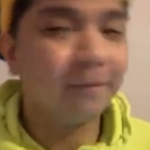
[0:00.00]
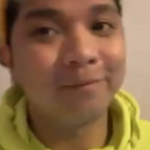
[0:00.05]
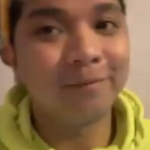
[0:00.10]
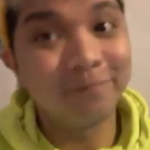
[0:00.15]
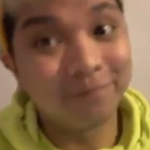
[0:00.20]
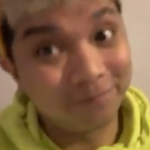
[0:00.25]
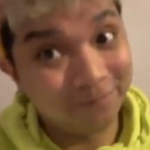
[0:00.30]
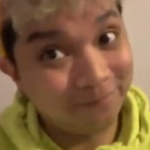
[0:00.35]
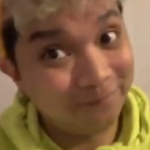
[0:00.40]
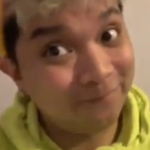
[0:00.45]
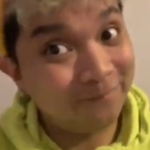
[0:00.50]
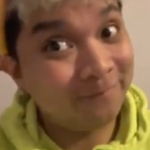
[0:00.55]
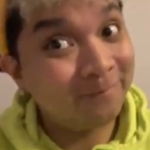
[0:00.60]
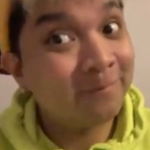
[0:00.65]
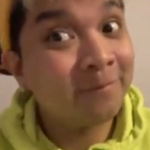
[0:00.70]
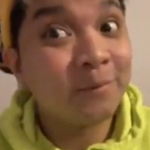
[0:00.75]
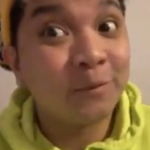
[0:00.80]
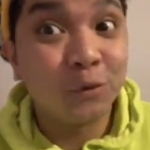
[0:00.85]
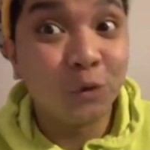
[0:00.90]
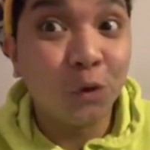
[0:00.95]
Mm.
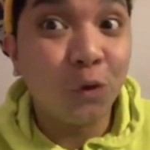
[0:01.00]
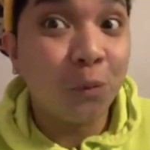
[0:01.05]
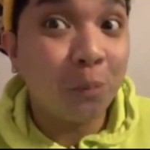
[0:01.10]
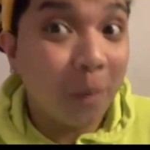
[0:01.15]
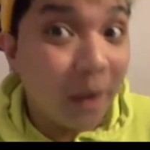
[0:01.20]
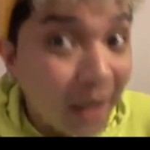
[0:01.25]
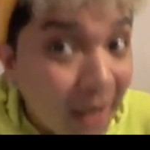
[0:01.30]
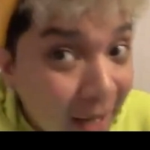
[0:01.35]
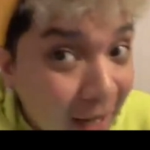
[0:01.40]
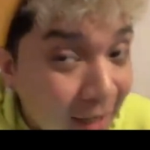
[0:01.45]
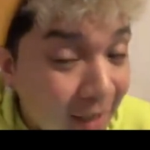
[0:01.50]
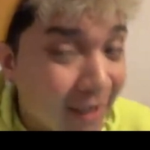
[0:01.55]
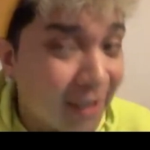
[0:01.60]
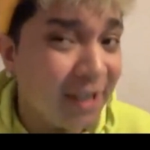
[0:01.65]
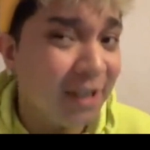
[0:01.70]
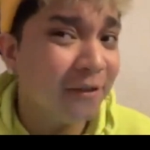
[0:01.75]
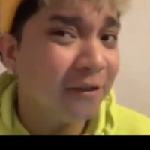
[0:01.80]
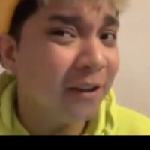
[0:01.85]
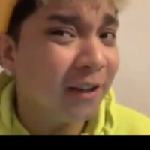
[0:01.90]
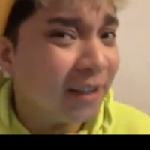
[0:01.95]
Doon pa lang,
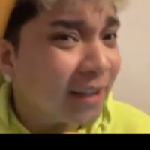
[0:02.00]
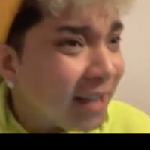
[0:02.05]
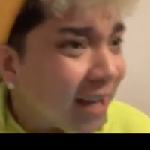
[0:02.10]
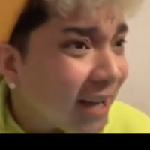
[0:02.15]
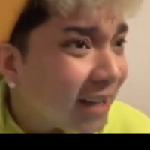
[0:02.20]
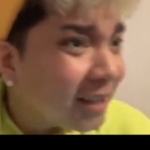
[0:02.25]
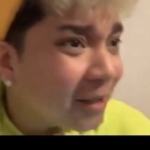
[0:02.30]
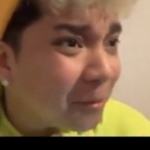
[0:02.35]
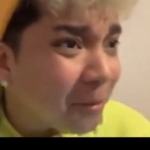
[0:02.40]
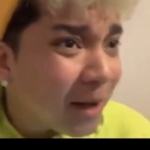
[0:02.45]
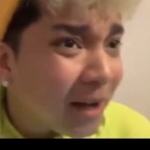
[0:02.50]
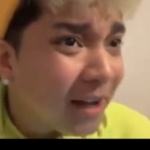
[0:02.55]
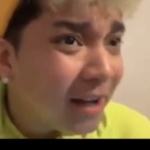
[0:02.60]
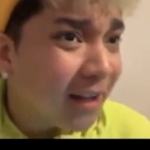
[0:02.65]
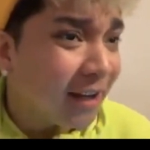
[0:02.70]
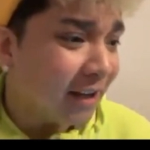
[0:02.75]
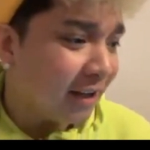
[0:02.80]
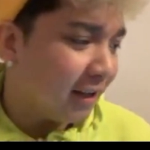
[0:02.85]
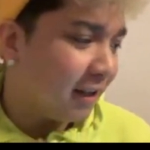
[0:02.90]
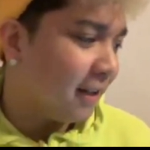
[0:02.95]
even na, di ba?
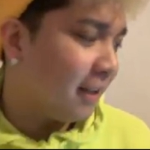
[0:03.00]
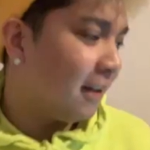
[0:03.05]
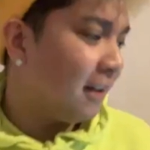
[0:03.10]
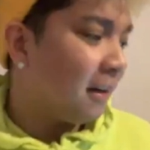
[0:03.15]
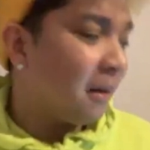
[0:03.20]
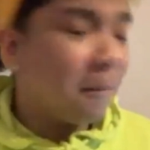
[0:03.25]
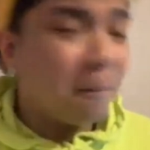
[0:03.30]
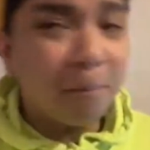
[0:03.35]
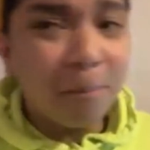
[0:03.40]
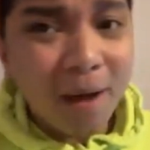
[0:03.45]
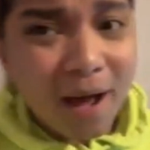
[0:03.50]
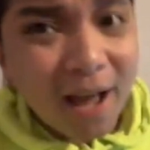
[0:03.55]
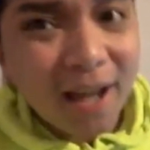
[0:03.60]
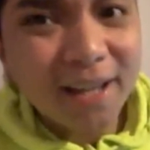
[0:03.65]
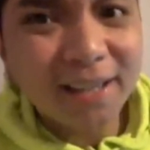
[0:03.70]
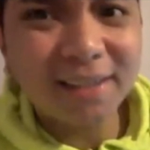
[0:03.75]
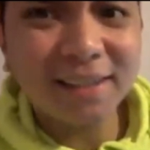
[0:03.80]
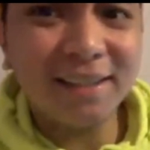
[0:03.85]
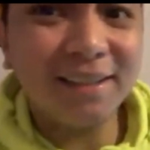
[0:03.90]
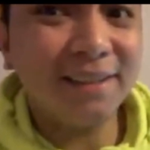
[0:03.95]

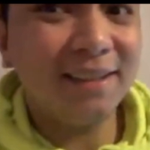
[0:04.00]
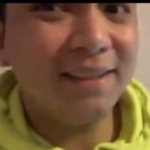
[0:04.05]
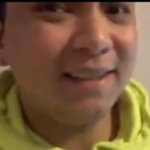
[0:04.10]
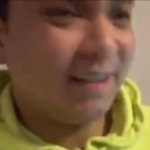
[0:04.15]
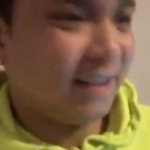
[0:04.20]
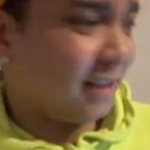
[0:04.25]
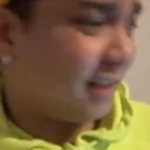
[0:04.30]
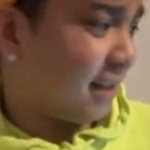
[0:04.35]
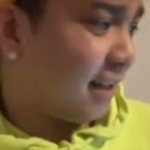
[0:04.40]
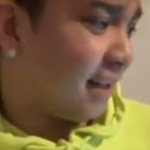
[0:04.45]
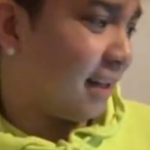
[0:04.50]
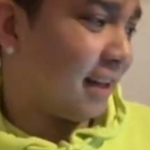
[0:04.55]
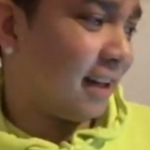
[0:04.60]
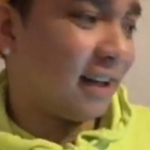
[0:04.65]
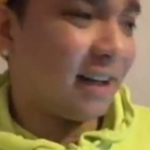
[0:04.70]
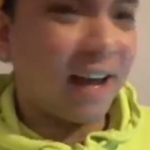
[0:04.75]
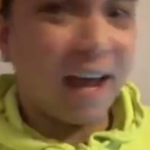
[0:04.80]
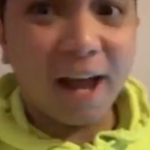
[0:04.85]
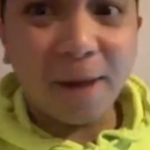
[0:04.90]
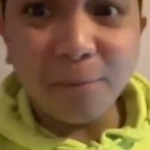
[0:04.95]
Bakit hindi ka
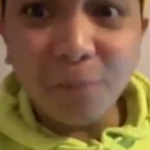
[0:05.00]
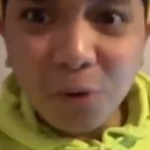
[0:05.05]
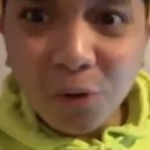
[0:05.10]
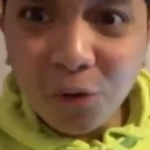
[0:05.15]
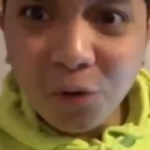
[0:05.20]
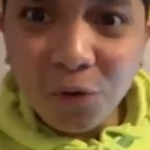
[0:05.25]
nagreklamo?